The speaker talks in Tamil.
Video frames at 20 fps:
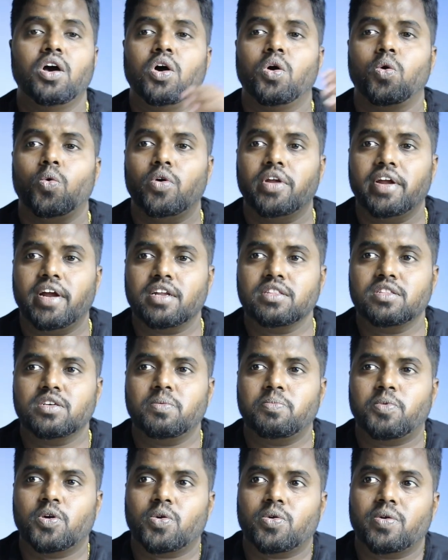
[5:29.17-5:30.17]
ஒரு இடத்துக்கு
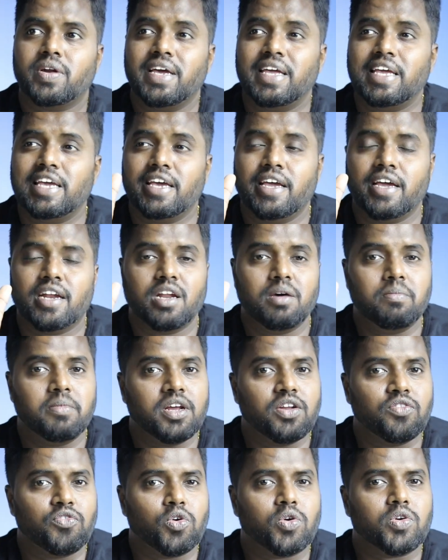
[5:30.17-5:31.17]
போனோன்னா இங்கே என்ன மாதிரி
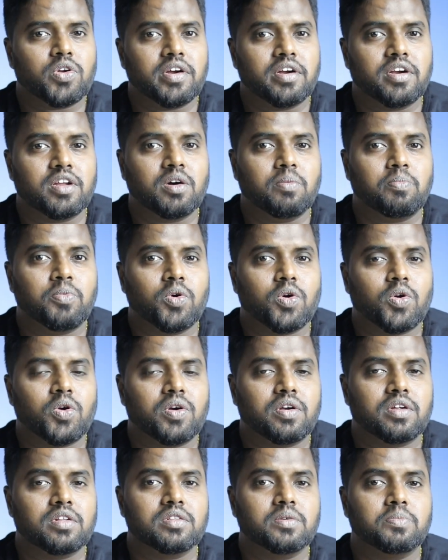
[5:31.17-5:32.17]
ஃபோட்டோ எடுக்க
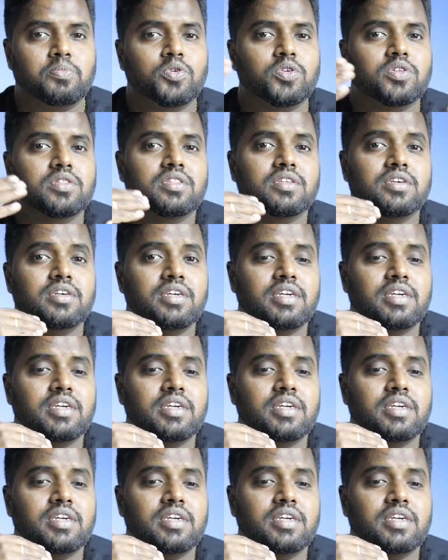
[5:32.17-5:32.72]
போகிறோன்றதை பொறுத்து